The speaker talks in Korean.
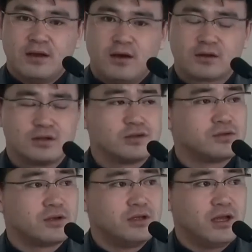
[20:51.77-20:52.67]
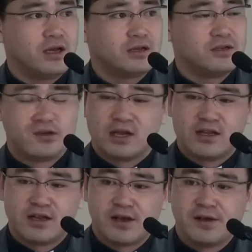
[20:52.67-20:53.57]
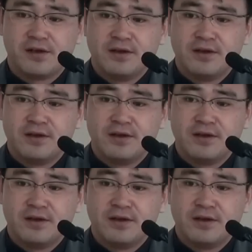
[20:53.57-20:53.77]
어떤 소설이 있나 기억이 안 나네.